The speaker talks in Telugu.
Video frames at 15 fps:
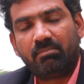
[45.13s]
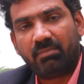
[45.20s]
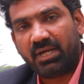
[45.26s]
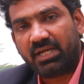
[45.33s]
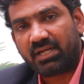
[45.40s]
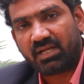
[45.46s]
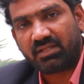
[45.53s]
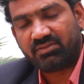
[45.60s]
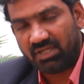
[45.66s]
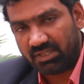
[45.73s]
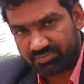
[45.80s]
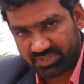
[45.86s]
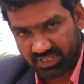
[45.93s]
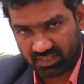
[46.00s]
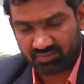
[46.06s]
బైరా
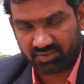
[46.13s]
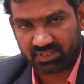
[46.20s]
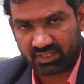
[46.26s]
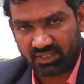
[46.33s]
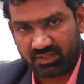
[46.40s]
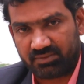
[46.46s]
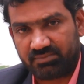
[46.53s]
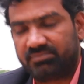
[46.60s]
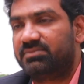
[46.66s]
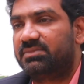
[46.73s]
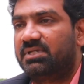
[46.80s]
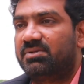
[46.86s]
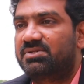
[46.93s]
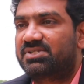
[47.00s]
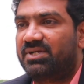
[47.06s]
దిలీప్ చక్రవర్తి గారు
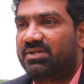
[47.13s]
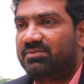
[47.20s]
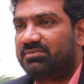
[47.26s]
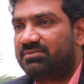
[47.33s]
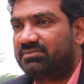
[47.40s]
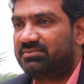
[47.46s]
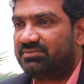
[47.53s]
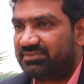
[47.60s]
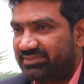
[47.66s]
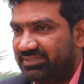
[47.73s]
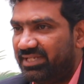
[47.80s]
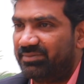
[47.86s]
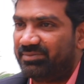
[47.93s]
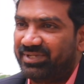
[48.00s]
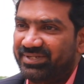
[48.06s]
నమస్కారం
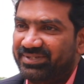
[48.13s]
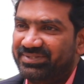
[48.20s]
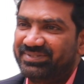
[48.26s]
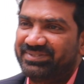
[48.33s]
దిలీప్ గారు